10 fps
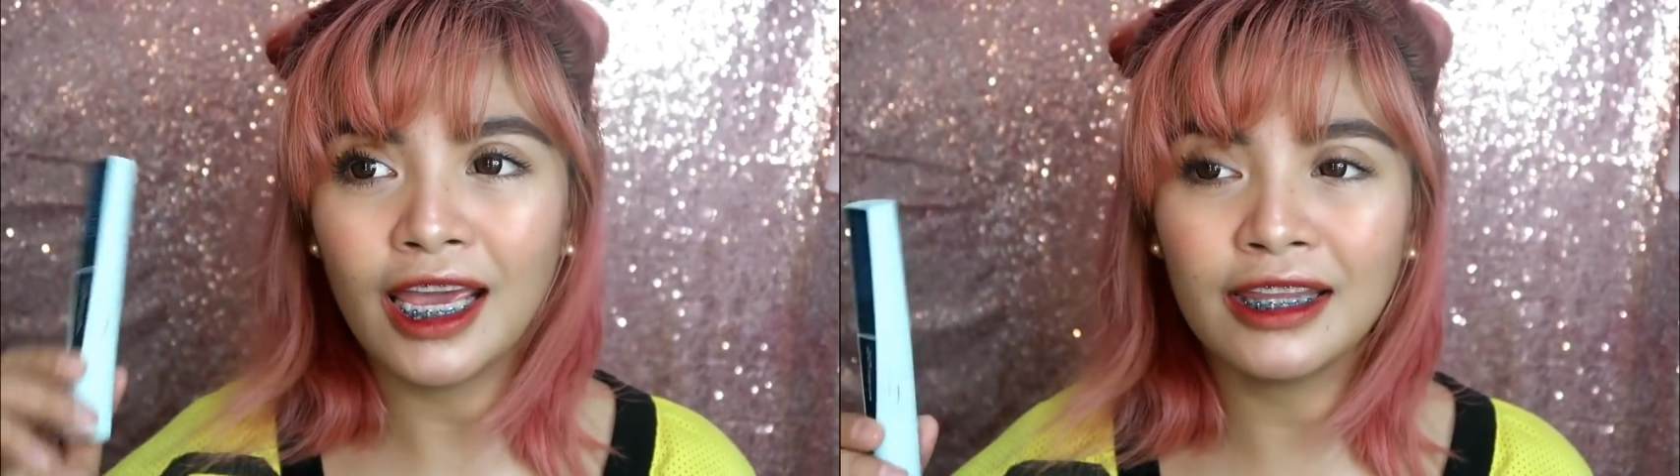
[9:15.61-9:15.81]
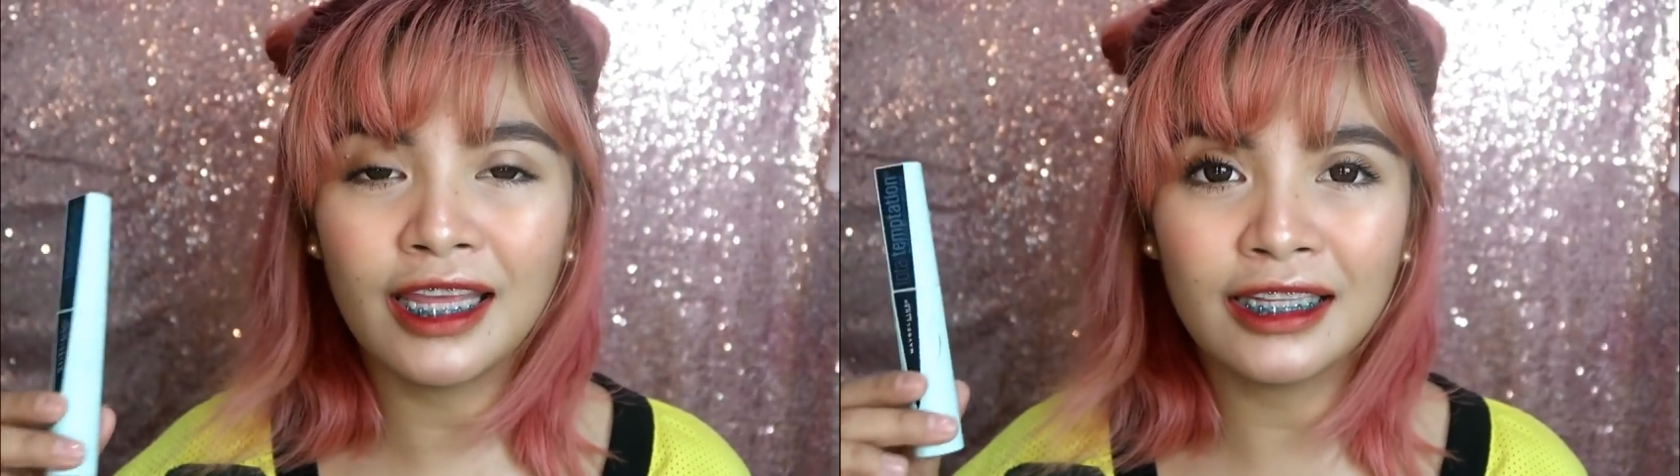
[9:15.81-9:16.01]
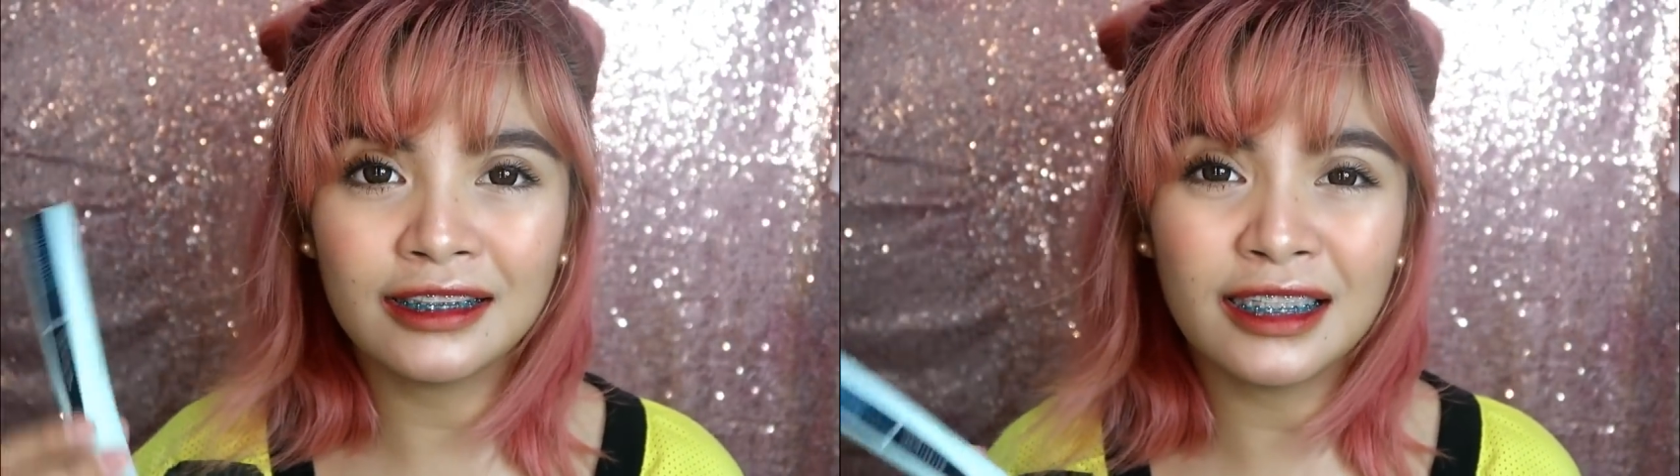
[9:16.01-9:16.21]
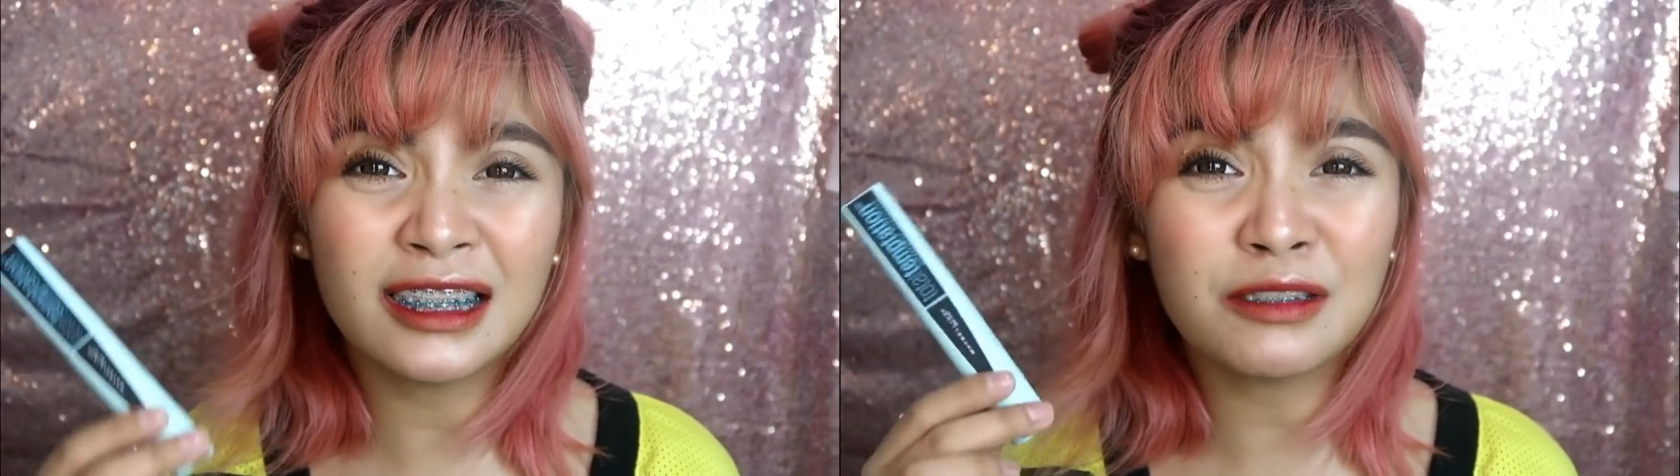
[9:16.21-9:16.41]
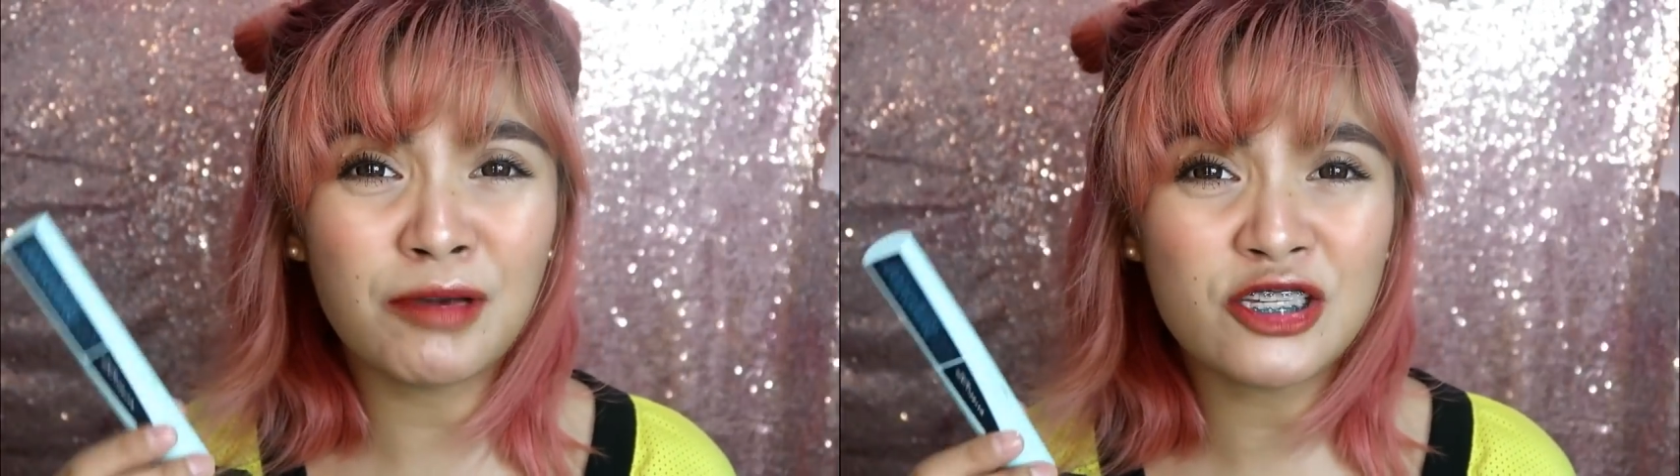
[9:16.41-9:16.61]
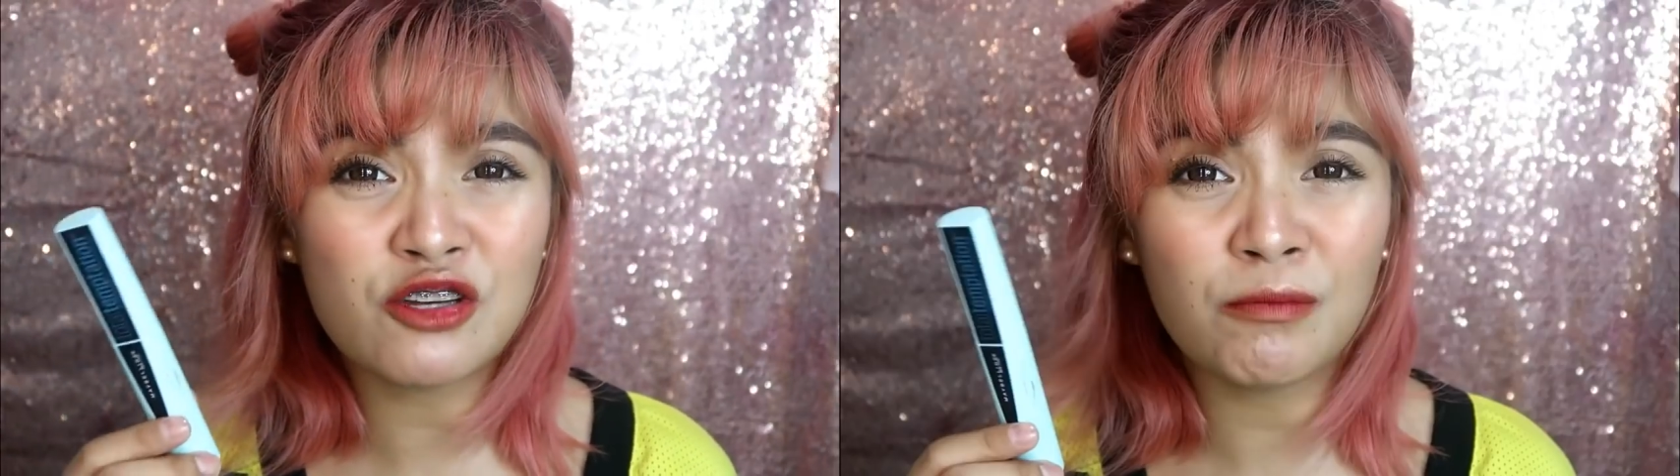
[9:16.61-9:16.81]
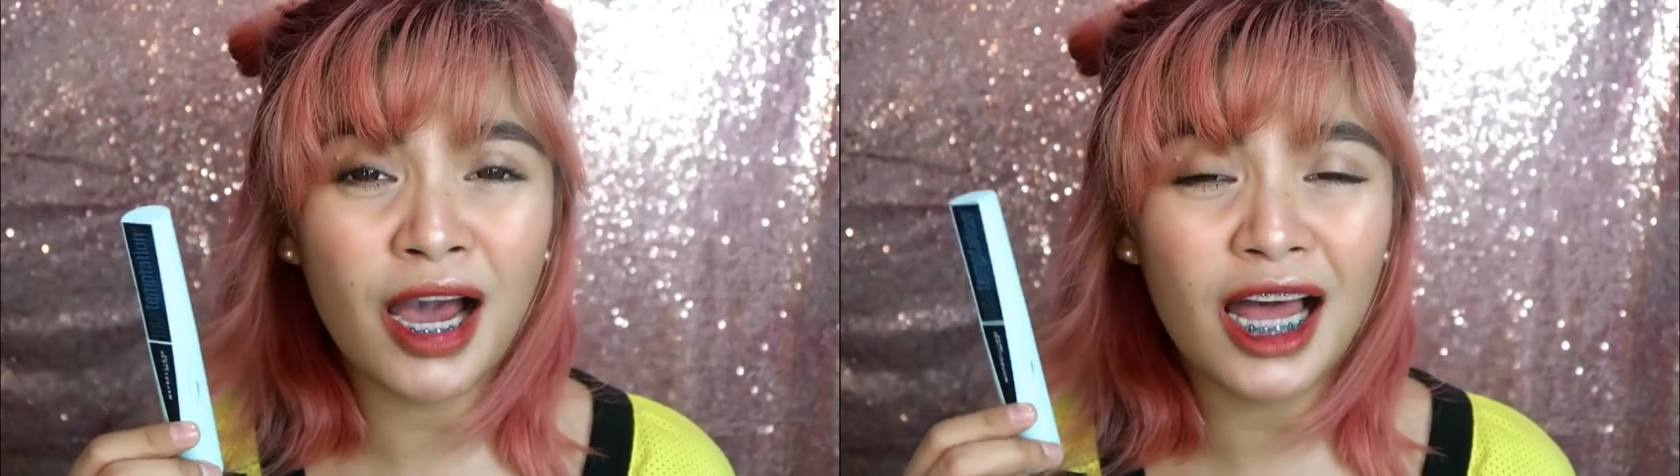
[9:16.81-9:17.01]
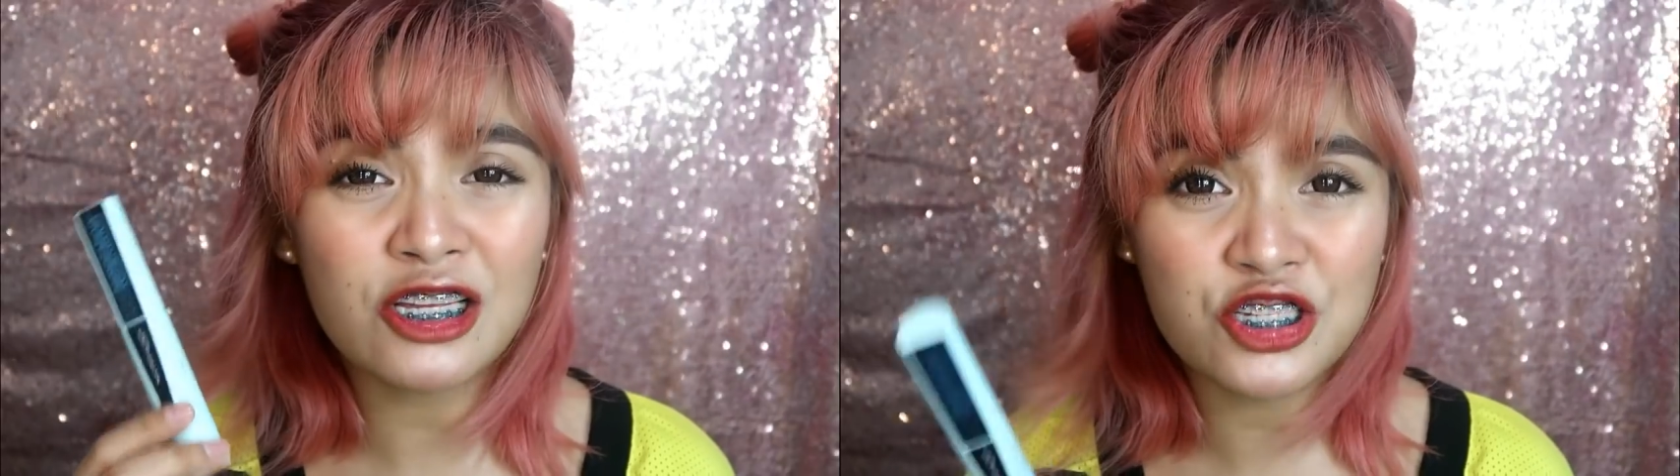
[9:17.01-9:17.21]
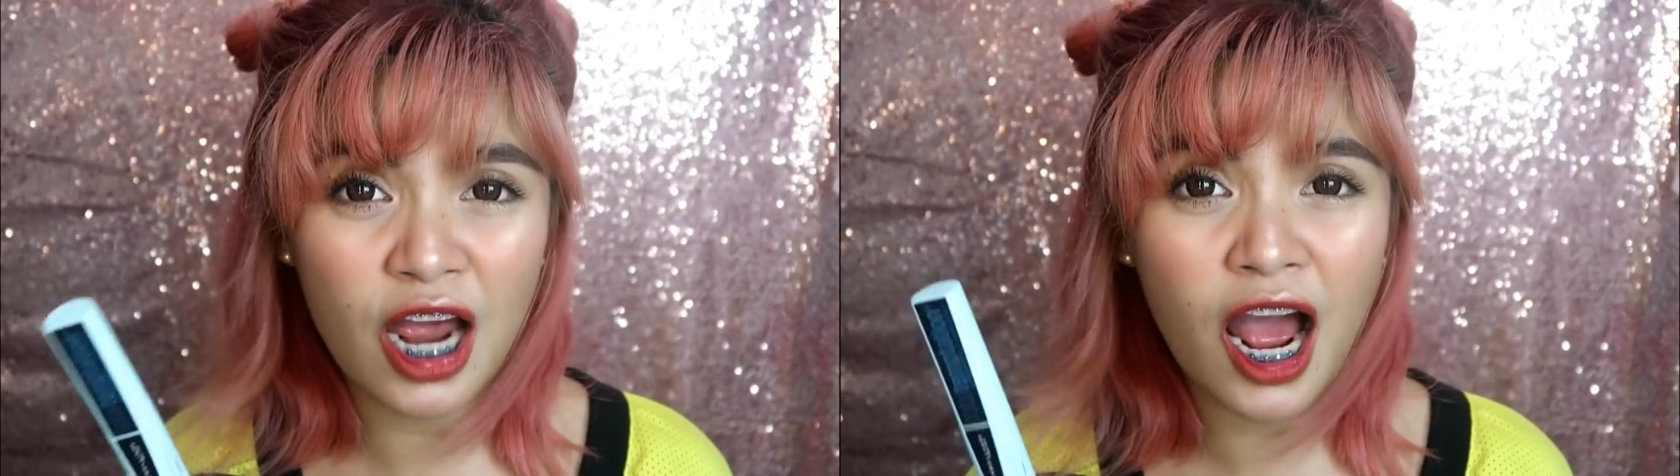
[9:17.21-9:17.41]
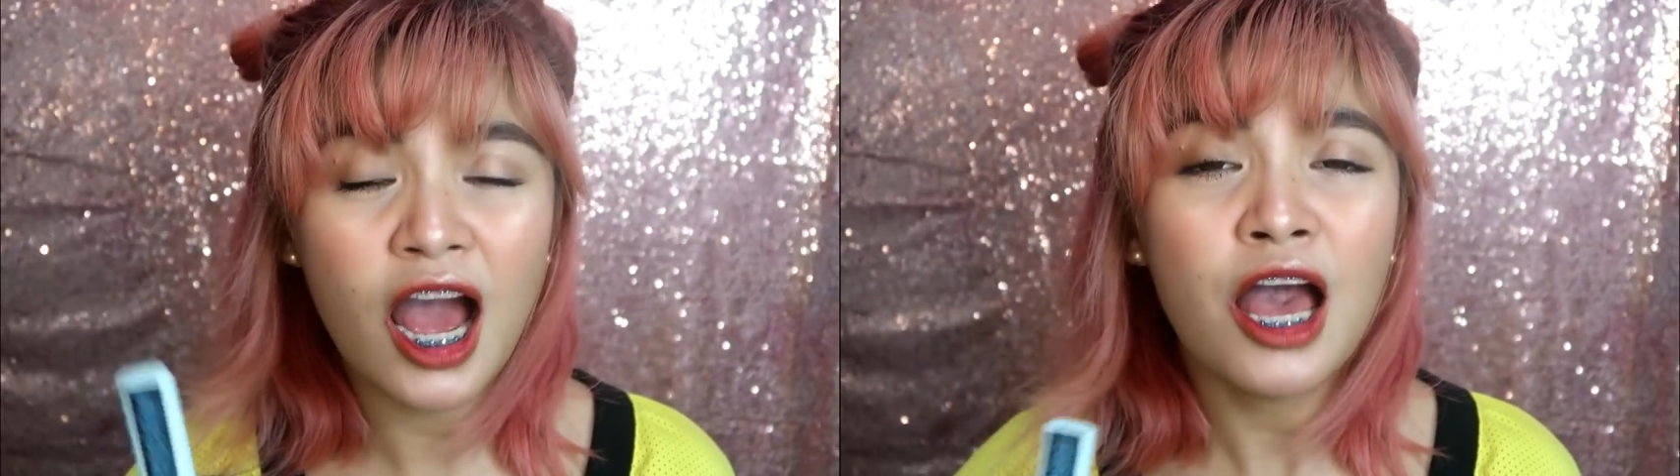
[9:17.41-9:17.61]
And then, since medyo mahal
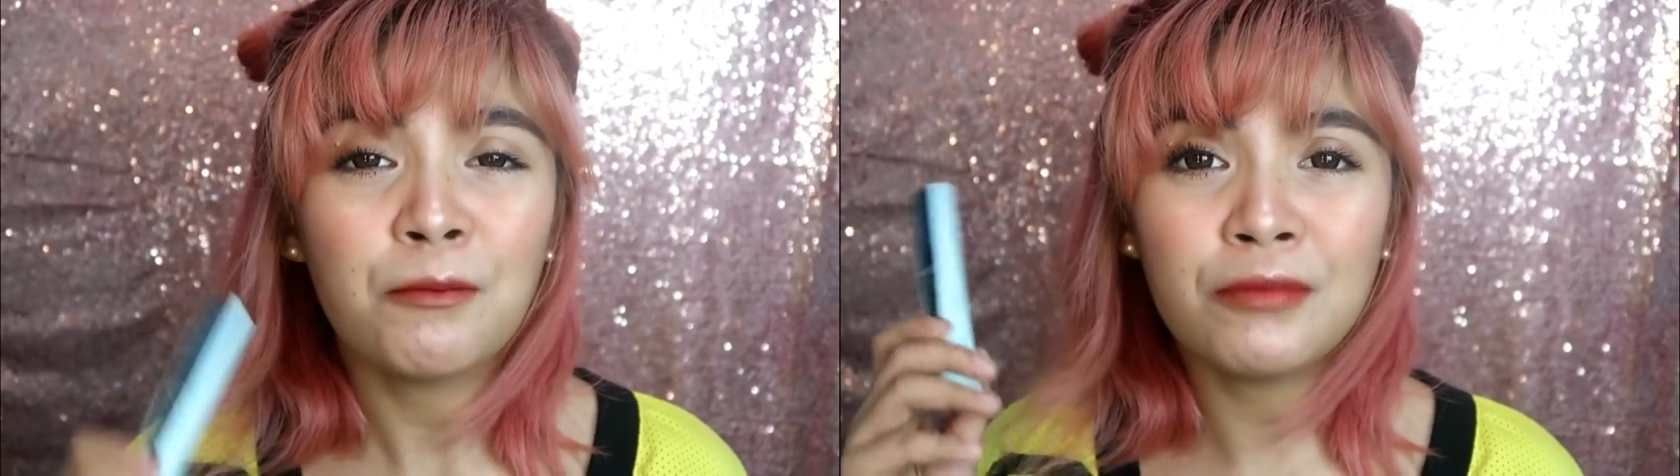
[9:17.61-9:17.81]
siya,